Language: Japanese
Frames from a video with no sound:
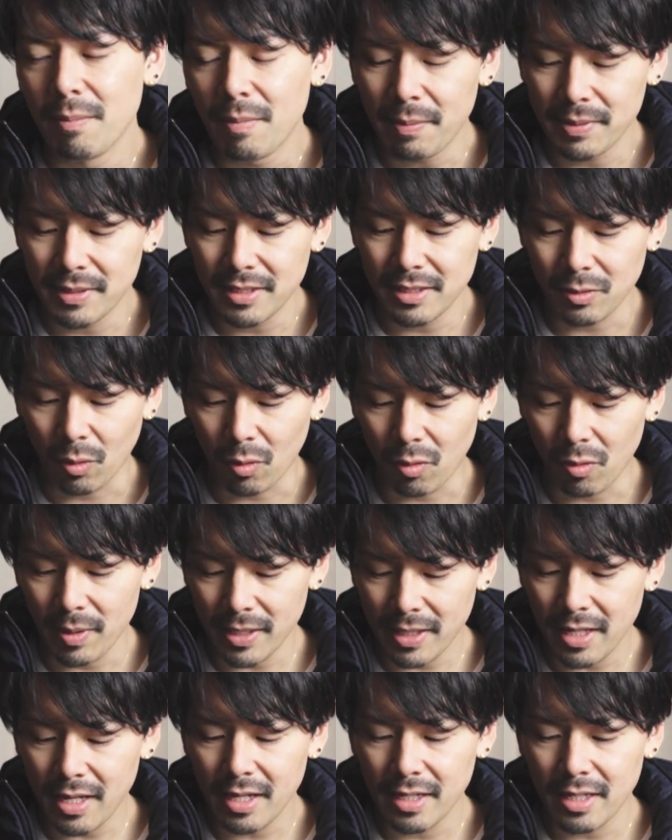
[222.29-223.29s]
まあ別にそこ
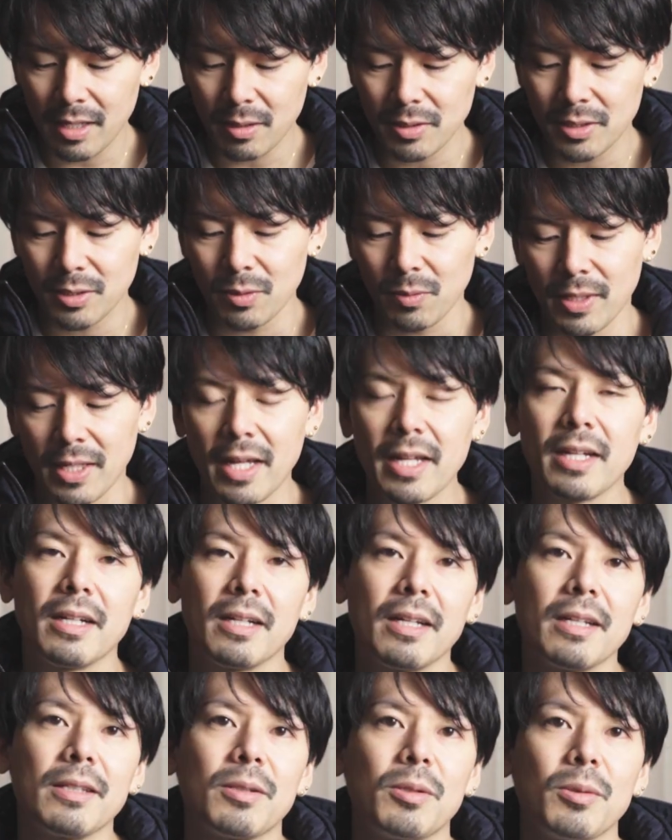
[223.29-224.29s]
までやる必要はない
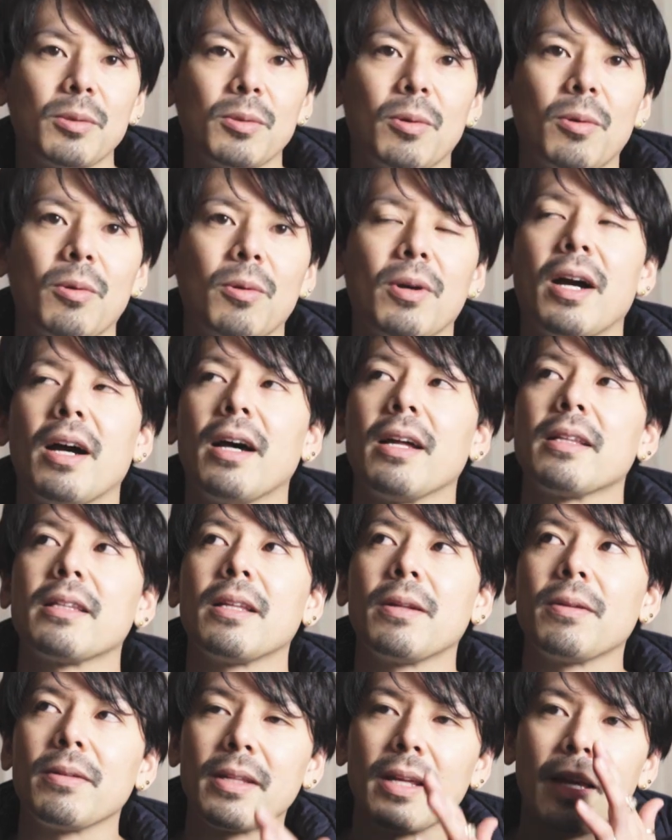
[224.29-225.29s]
かなっていうところがあっ
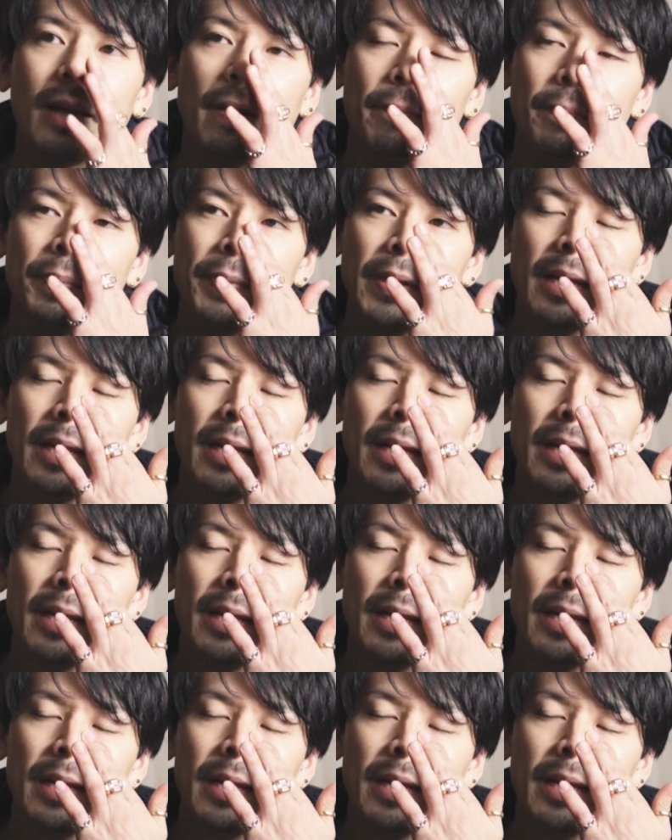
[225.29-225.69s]
たので、